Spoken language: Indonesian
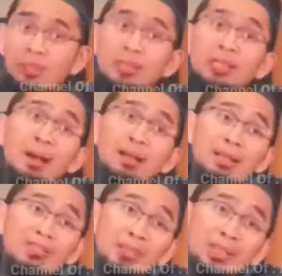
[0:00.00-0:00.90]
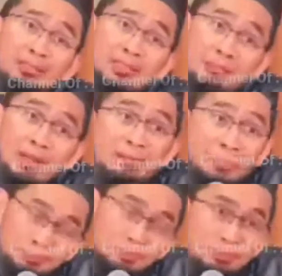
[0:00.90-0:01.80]
sekarang ibadah, sholat,
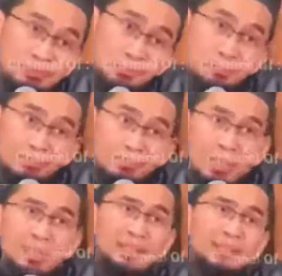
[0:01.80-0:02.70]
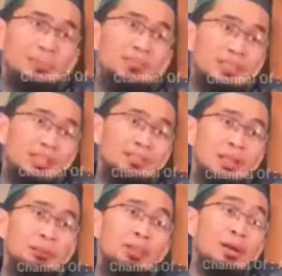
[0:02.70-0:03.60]
menyembahmu. Dan kami sekarang
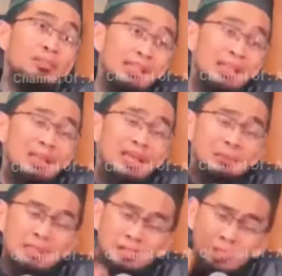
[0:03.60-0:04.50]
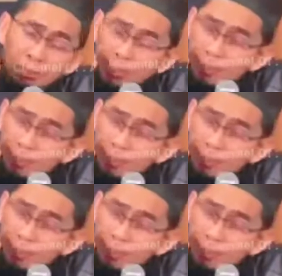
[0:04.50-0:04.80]
sedang punya masalah, kami hanya minta tolong